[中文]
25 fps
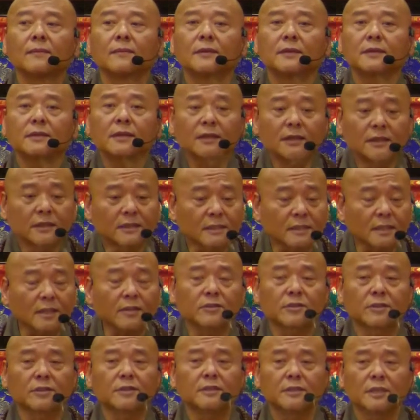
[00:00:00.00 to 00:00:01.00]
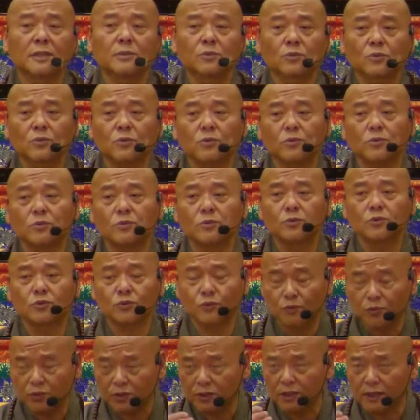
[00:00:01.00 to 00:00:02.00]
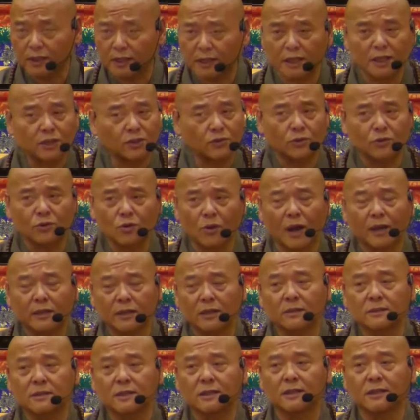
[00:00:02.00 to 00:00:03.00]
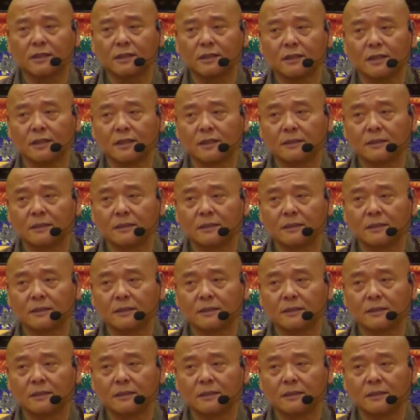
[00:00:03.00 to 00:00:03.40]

这个行持的忍度，祖师的依旧传到这里，